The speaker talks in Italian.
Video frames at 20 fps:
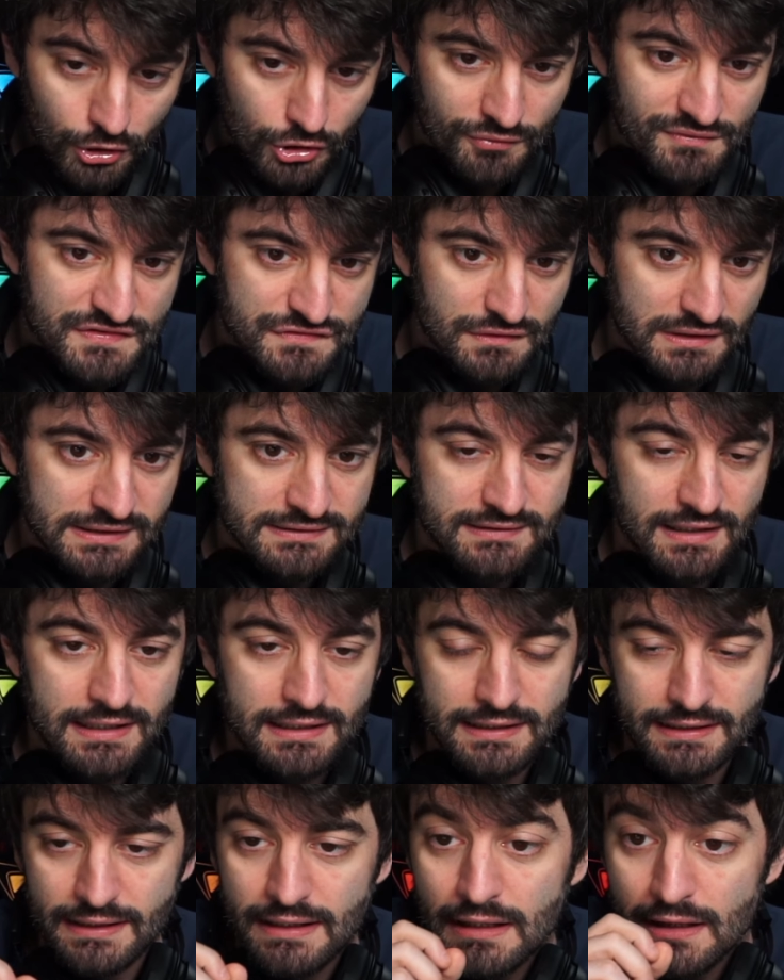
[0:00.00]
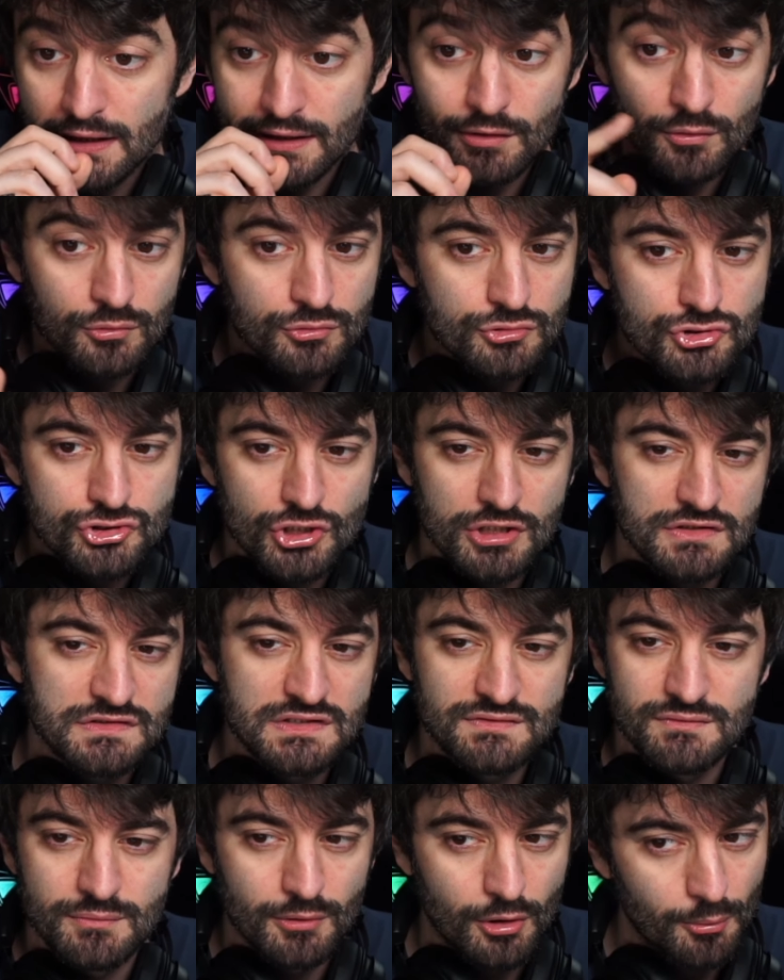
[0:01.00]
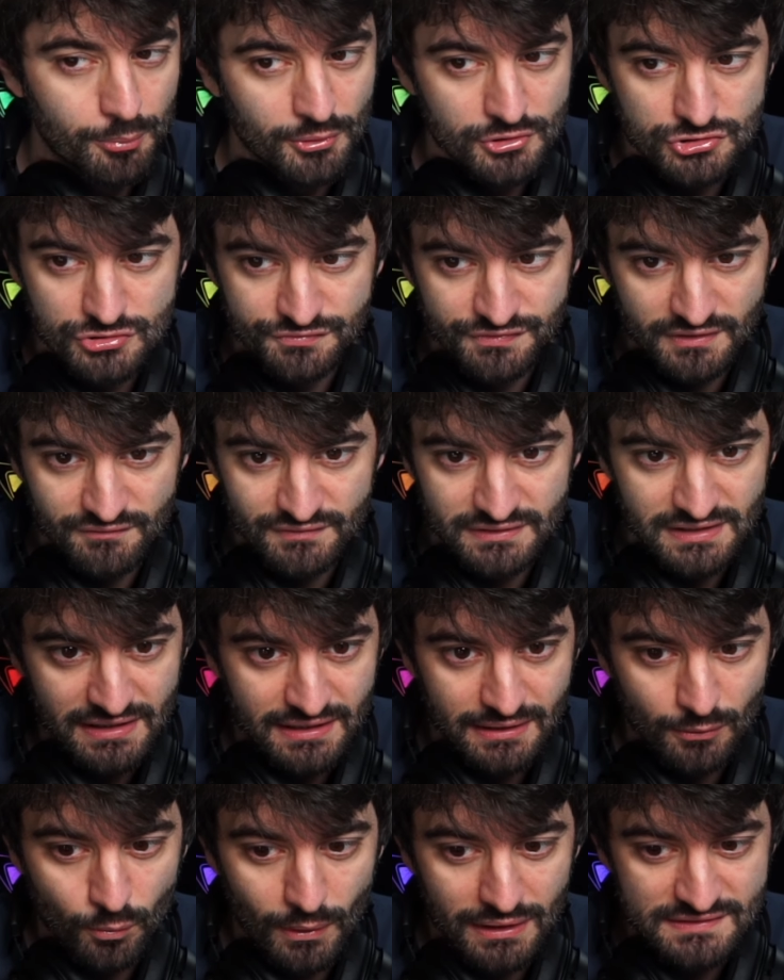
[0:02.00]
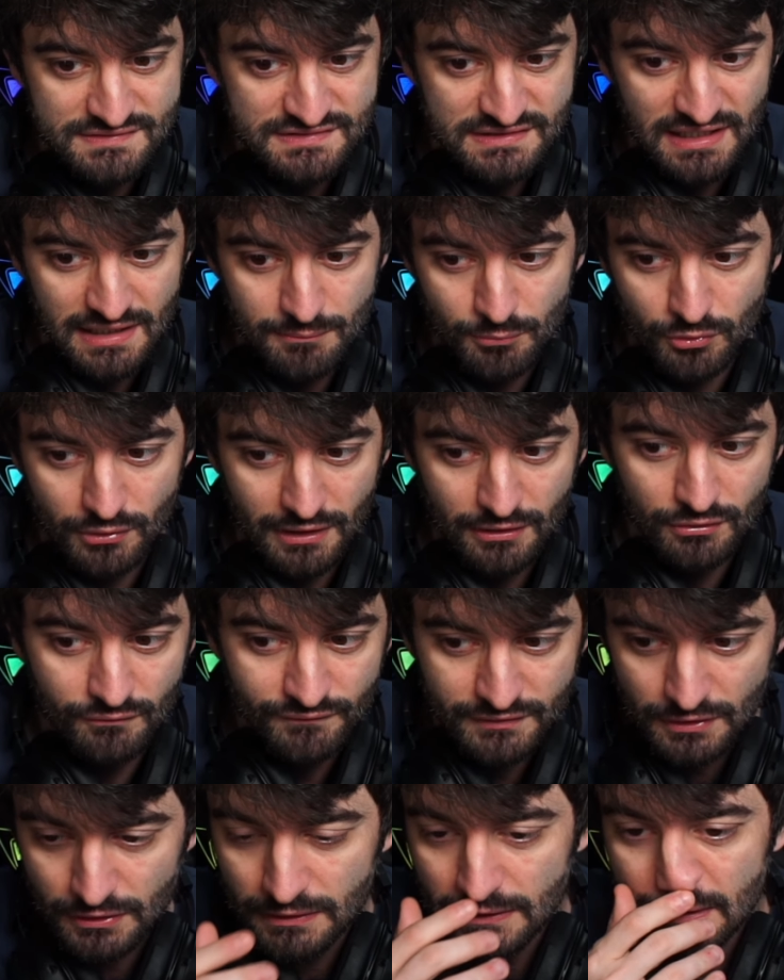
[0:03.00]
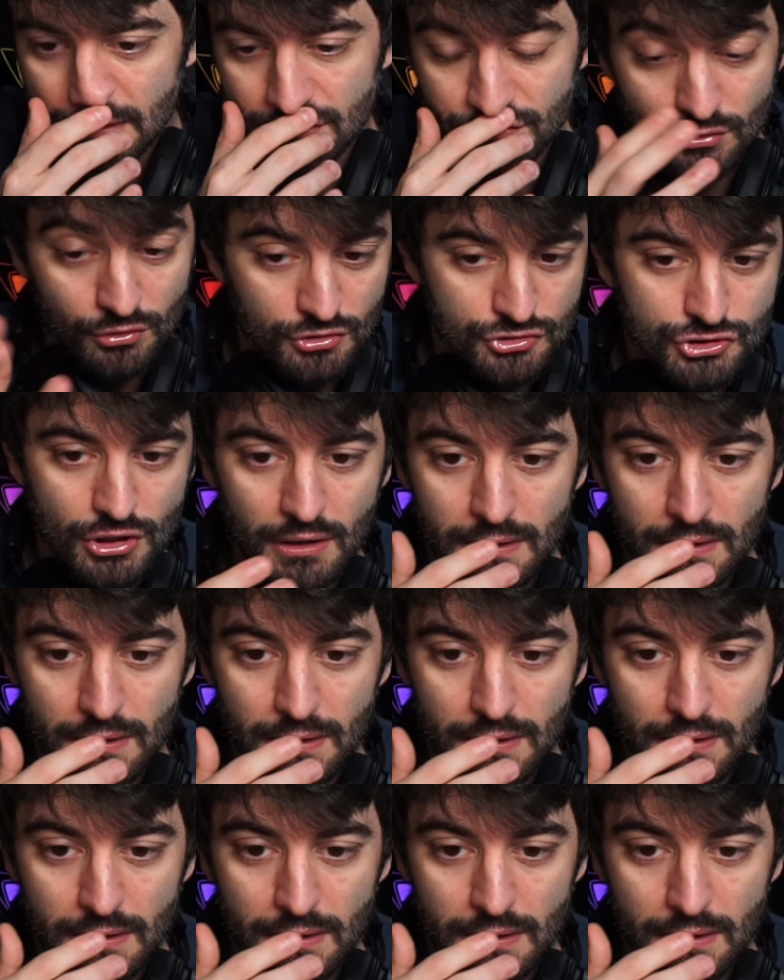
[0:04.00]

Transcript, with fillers: ho visto nel trailer e non so se ve lo posso far vedere in qua a schermo ora non vedrò non lo so